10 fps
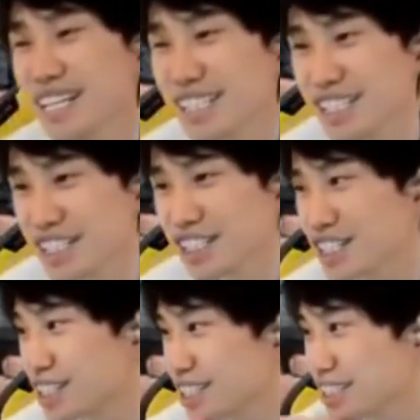其
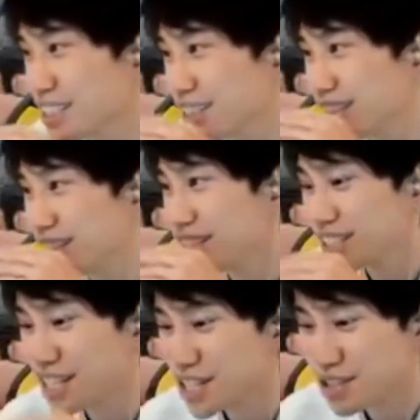实
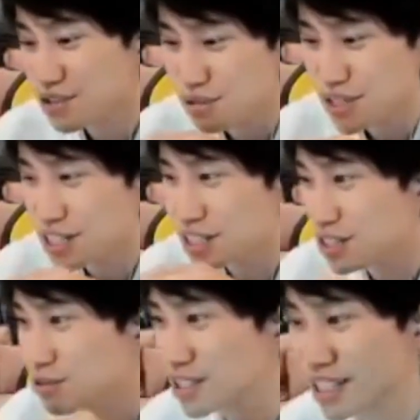先说那
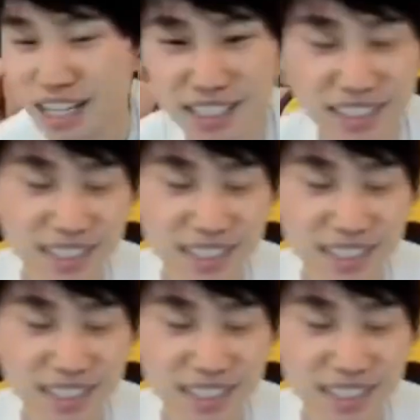个过程啊，